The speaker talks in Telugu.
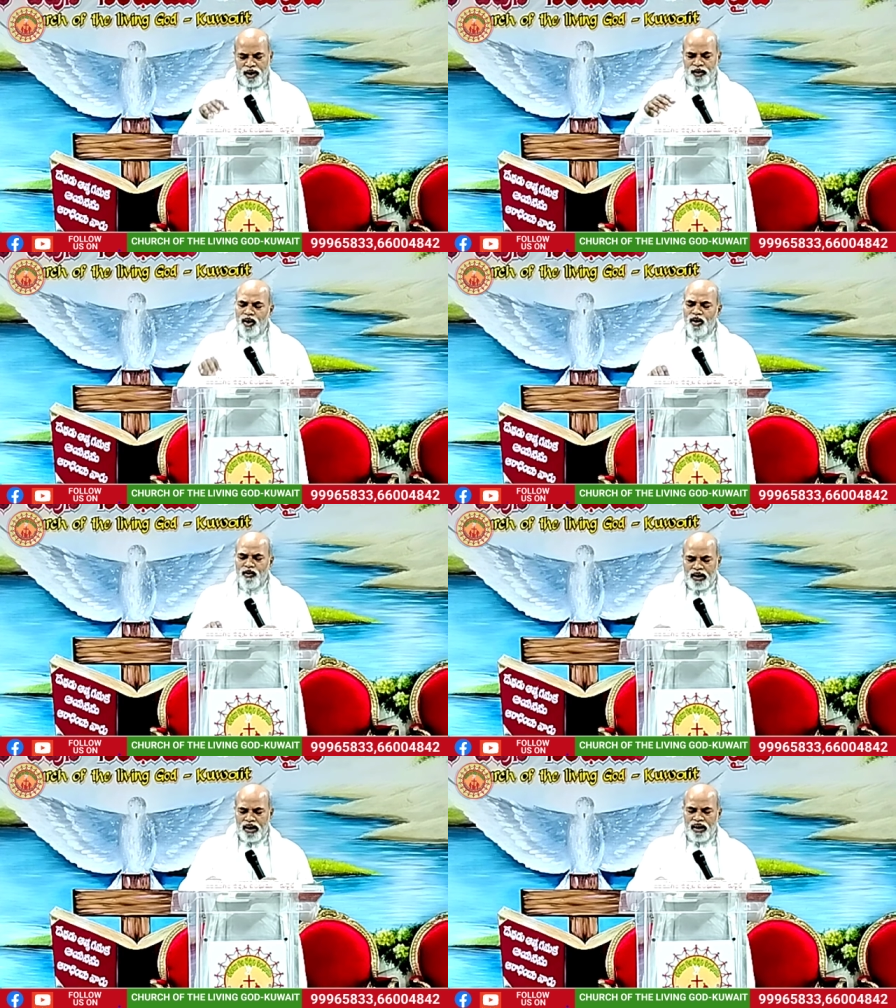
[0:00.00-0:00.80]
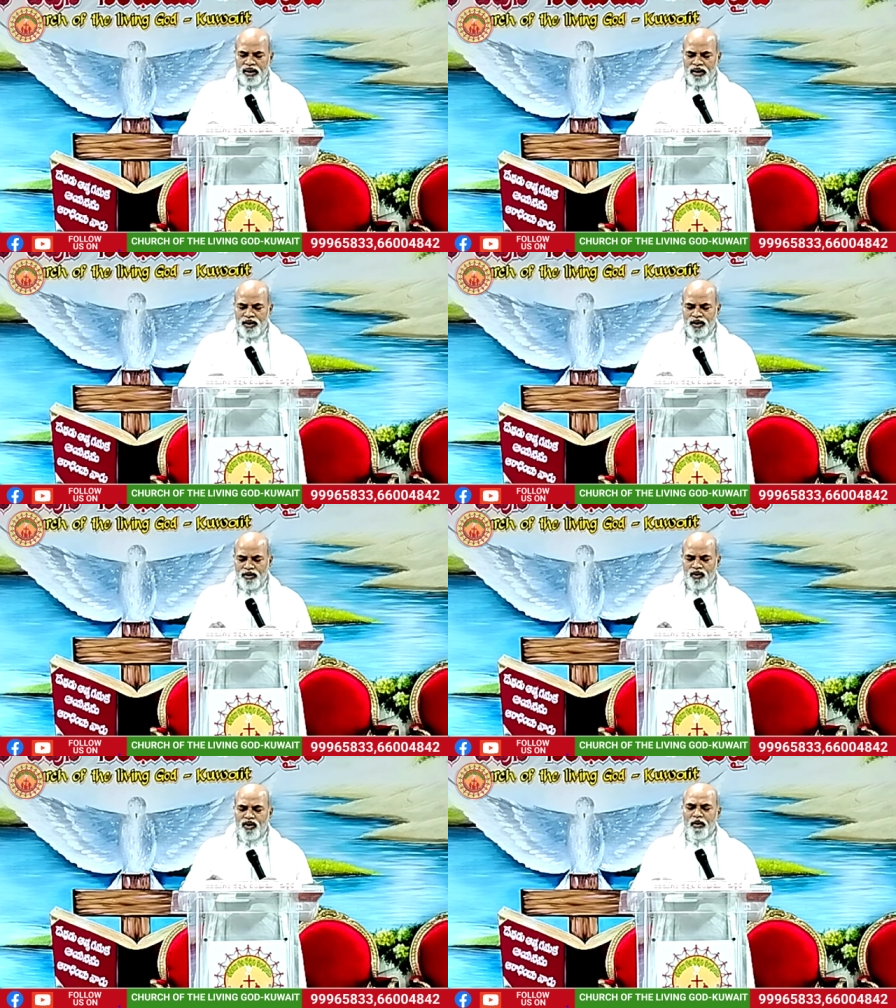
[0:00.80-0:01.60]
అందులో ఒక
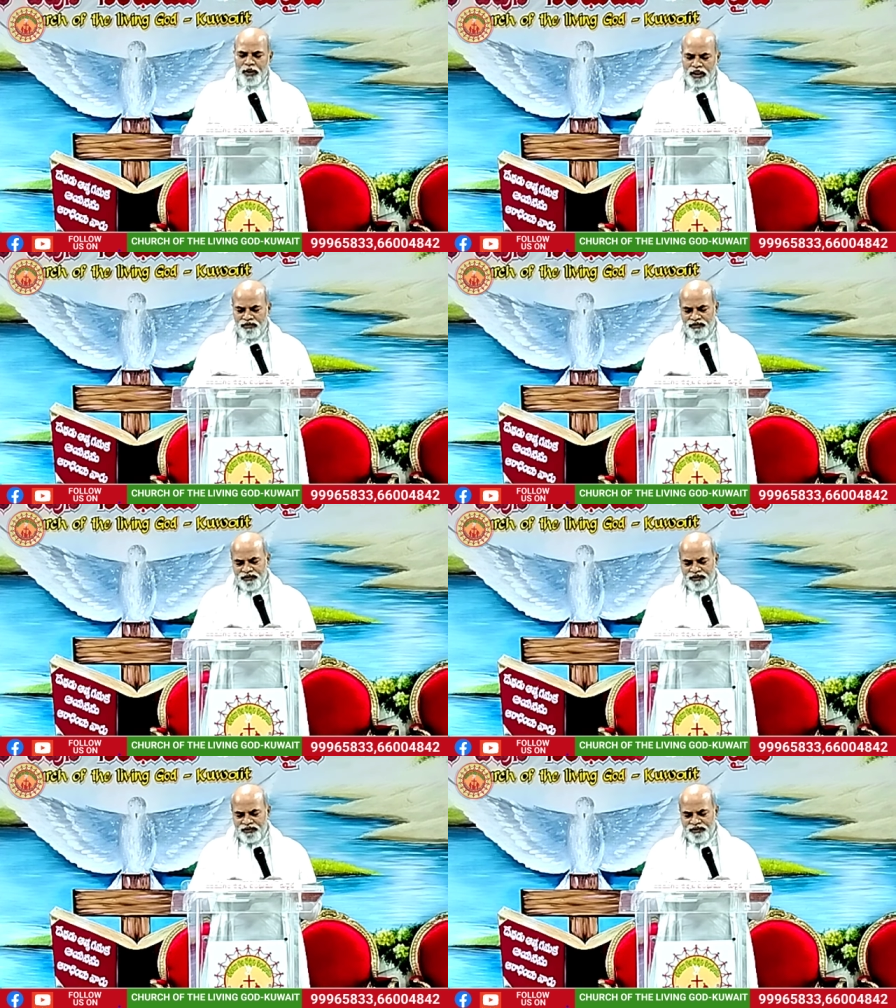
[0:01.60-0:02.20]
ఒక్క పదం